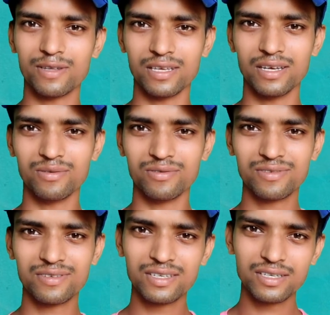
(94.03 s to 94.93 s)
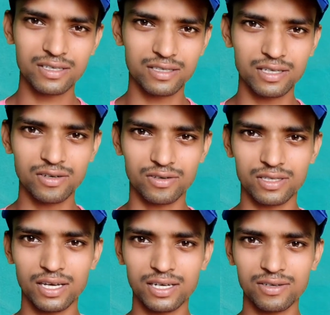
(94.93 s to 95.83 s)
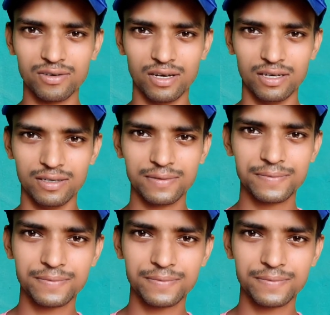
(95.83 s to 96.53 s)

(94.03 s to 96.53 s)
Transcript: बताया हूँ इससे नुकसान ही हो रहा है